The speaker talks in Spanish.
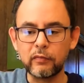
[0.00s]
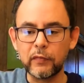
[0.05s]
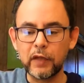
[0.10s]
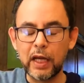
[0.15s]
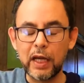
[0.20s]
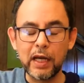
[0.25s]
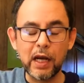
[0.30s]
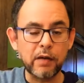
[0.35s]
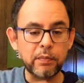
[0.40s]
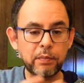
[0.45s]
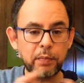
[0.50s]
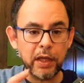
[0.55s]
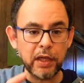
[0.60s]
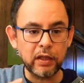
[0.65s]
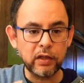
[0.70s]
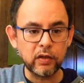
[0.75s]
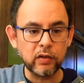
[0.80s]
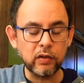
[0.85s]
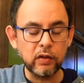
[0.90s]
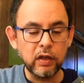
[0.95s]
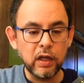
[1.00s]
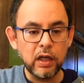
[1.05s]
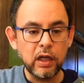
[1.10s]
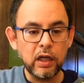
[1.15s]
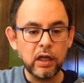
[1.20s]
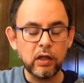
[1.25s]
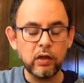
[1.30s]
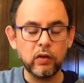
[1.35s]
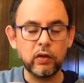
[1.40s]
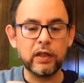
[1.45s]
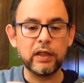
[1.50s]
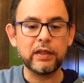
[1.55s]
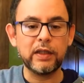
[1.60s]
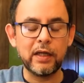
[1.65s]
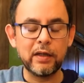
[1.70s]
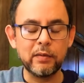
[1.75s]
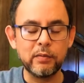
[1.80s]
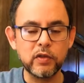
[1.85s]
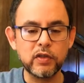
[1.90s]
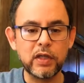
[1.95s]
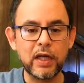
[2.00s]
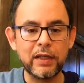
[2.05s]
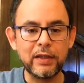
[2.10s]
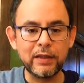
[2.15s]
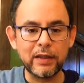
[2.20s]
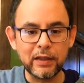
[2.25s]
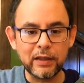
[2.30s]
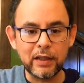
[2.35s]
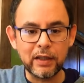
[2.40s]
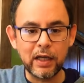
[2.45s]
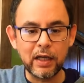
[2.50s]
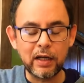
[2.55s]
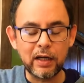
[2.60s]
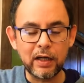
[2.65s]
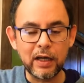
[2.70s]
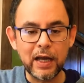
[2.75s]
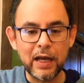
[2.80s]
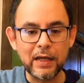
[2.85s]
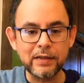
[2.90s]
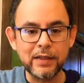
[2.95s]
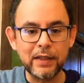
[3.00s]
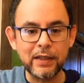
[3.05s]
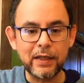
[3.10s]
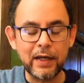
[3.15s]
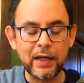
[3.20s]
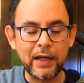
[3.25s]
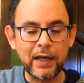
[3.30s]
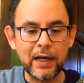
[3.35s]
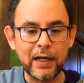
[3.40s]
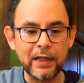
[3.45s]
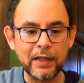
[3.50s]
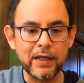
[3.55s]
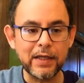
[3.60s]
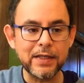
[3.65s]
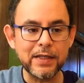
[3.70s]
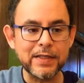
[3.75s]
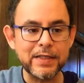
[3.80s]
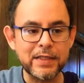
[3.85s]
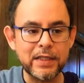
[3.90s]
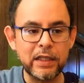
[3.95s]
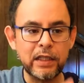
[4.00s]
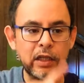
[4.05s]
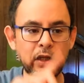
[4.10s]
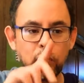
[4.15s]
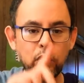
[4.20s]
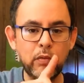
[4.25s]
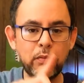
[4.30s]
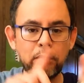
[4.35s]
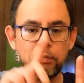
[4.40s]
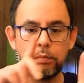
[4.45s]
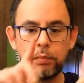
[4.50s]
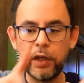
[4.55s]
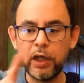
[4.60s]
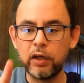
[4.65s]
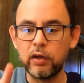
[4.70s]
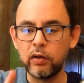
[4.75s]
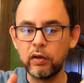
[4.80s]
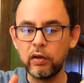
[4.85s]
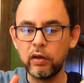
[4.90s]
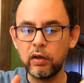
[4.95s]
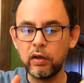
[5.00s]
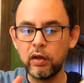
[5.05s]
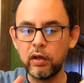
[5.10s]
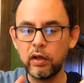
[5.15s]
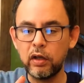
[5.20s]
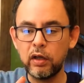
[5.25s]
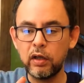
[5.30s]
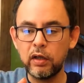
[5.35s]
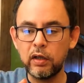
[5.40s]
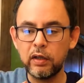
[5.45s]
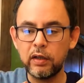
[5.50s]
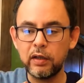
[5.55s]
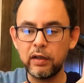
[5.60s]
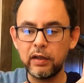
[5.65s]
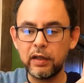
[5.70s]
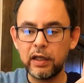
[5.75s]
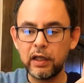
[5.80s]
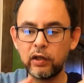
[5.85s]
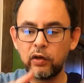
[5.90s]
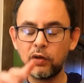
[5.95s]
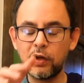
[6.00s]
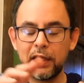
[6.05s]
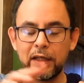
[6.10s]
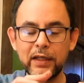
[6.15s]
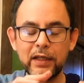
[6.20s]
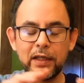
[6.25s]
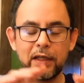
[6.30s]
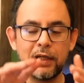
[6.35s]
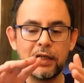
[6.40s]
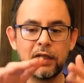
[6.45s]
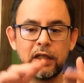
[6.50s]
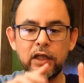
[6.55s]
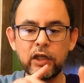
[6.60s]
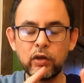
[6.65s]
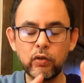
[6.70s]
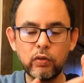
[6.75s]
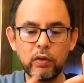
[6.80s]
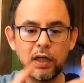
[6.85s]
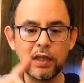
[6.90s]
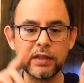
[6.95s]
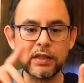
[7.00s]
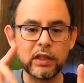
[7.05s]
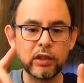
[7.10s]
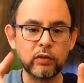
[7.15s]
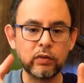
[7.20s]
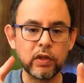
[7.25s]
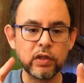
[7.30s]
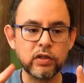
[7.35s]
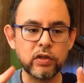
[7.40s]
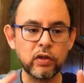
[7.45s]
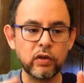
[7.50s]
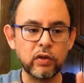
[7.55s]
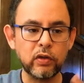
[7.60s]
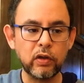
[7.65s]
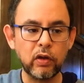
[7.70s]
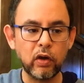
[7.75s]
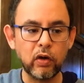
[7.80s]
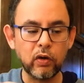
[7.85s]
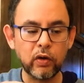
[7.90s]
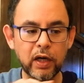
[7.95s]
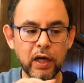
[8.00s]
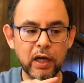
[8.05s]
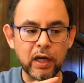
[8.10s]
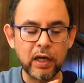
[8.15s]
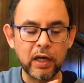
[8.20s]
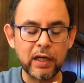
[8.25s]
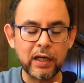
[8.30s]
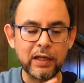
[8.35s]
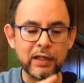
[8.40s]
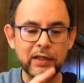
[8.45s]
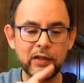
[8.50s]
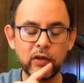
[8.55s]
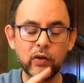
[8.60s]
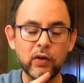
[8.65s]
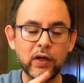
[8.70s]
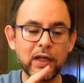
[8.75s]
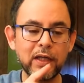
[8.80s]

el arpegio lo que tenemos que intentar es de que quede sin ningún pico, que no quede ninguna acentuación o que no